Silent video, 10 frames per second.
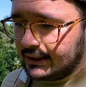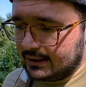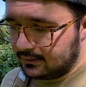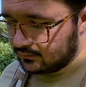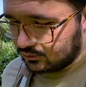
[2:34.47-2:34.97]

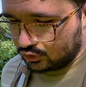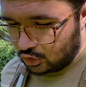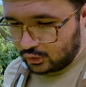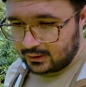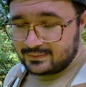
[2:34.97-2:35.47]
en
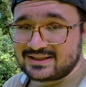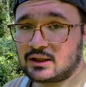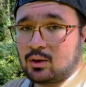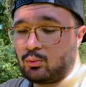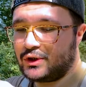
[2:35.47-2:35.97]
toda nuestra
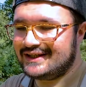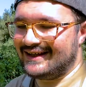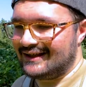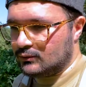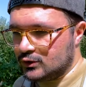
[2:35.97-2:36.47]

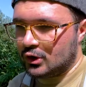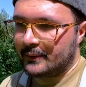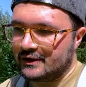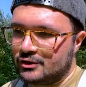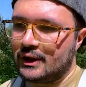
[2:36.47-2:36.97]
comunidad autónoma,
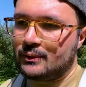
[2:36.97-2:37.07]
en toda